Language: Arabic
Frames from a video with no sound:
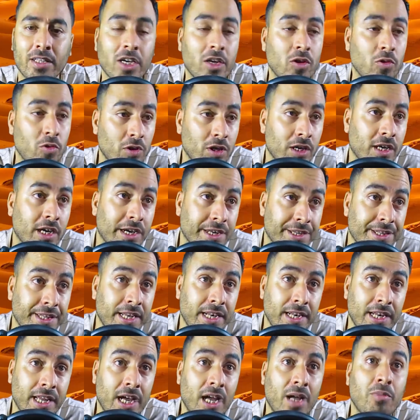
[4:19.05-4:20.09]
دخلوا للكار ديال
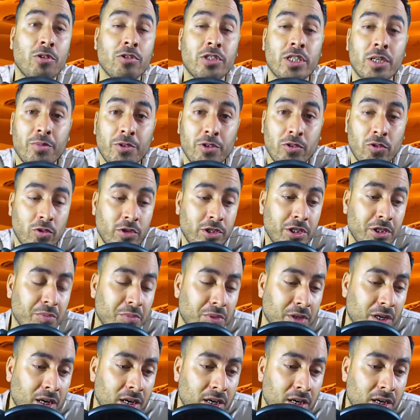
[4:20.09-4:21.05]
اللعابه وتابعونا وحدين